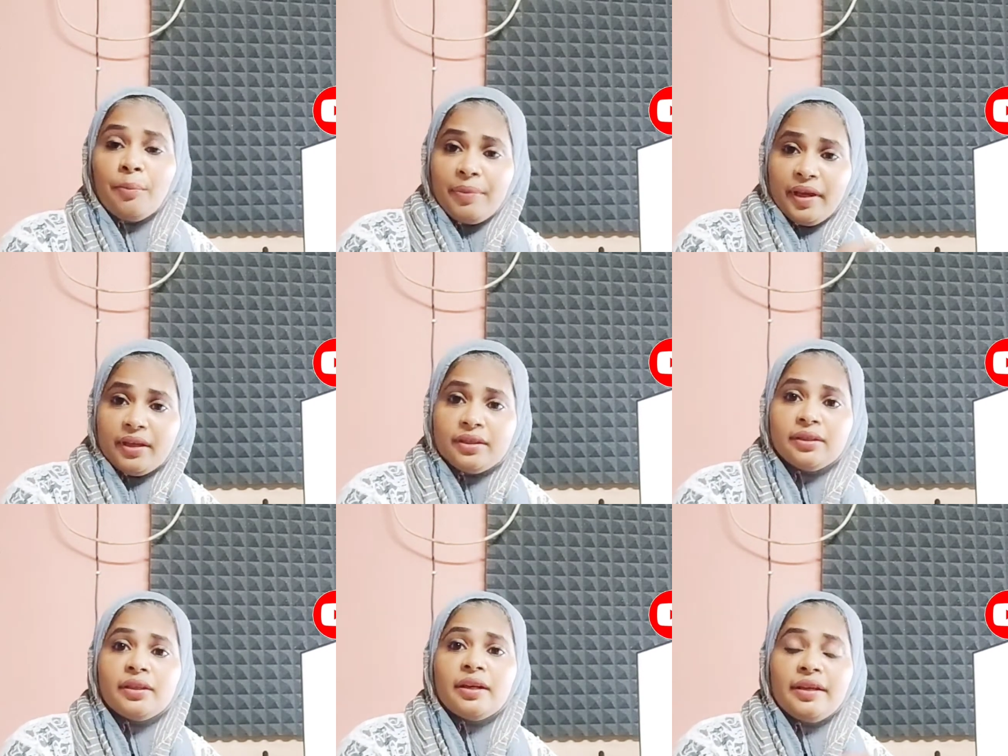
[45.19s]
பிறகு
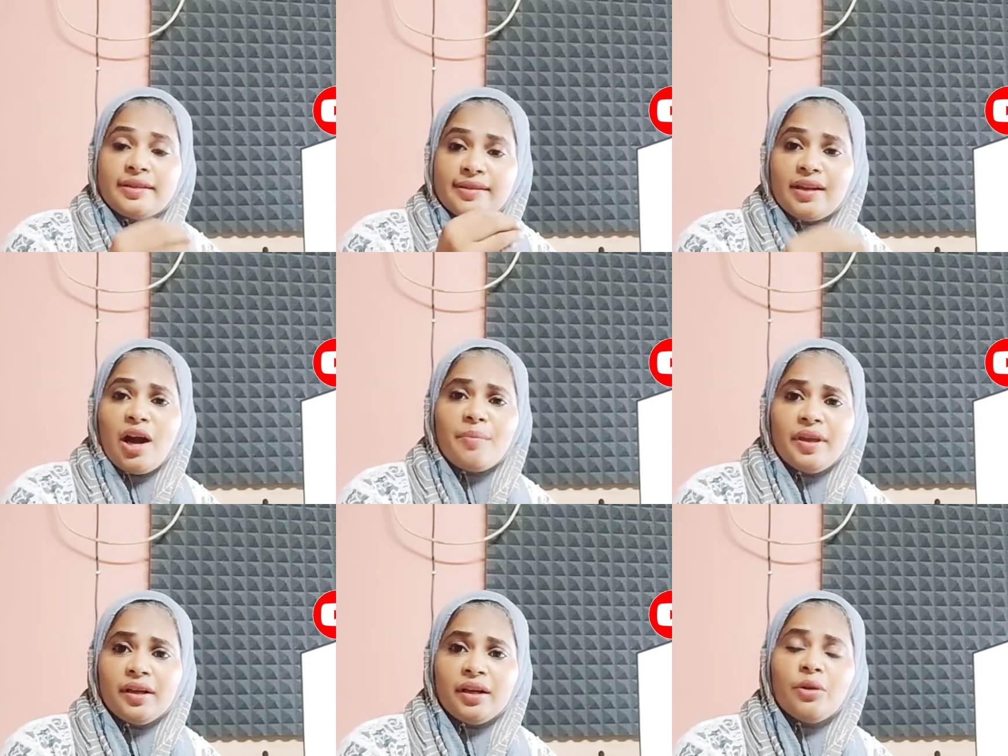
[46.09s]

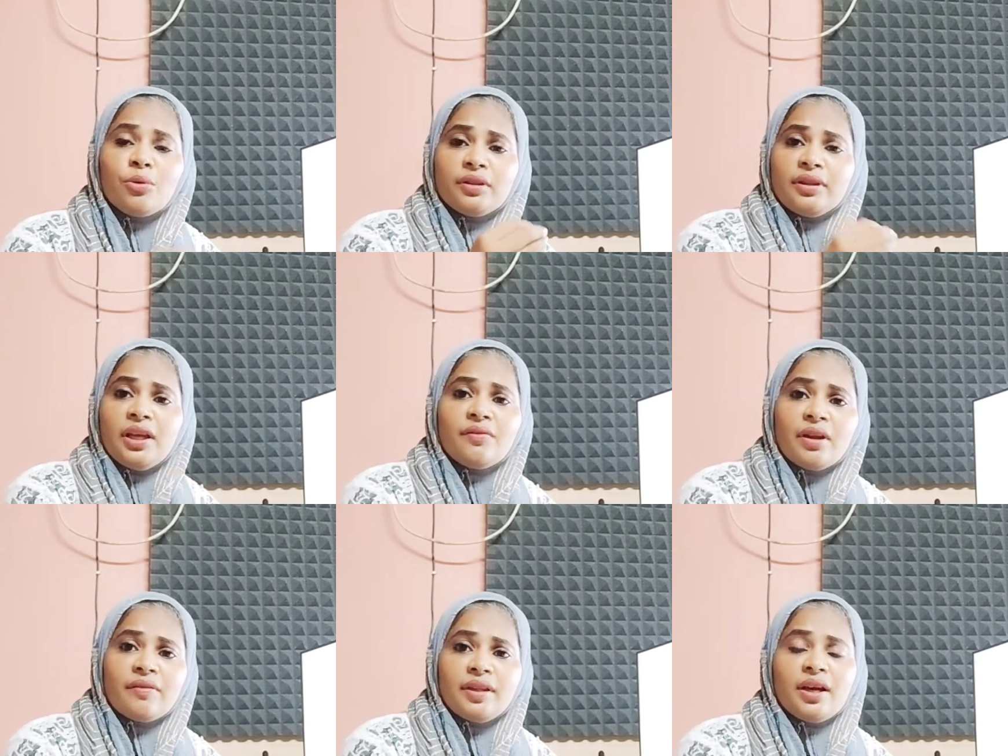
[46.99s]
இஸ்லாமியர்களே ஒரு
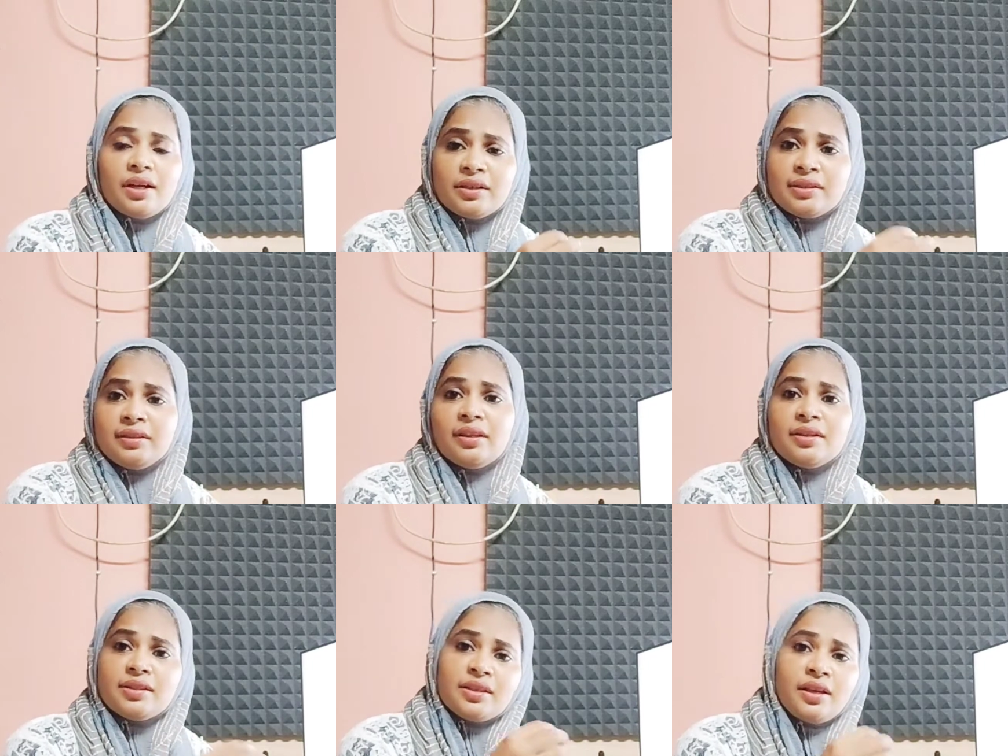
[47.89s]
தீவிரவாதியாக
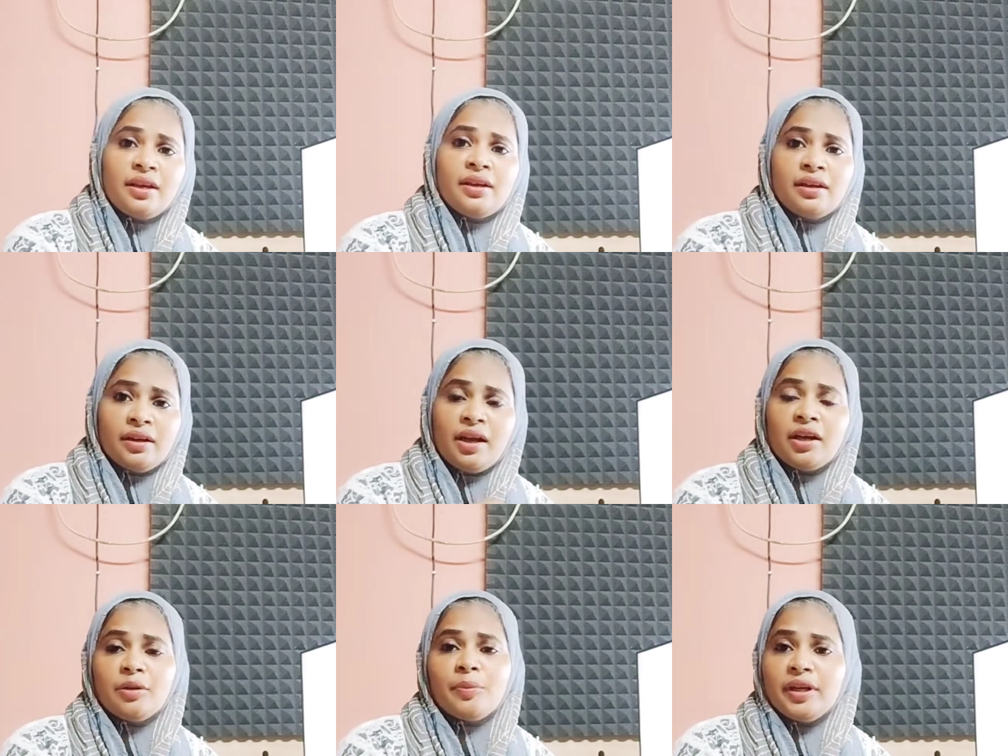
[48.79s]
சித்தரித்து
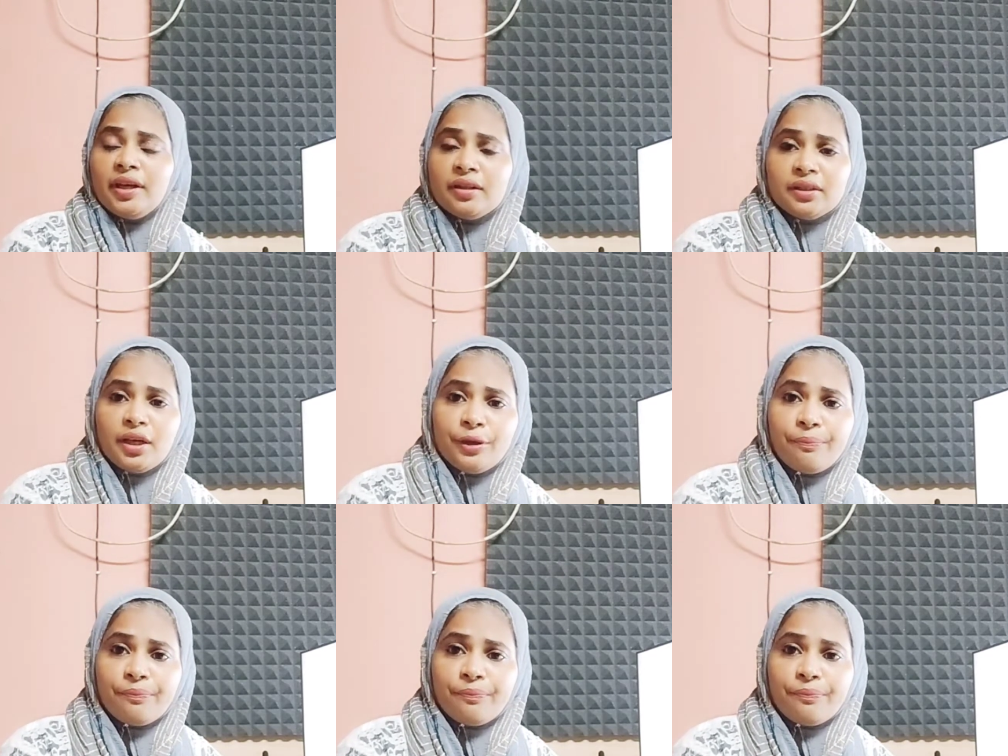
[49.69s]
காட்டப்பட்டுட்டு இருந்தாங்க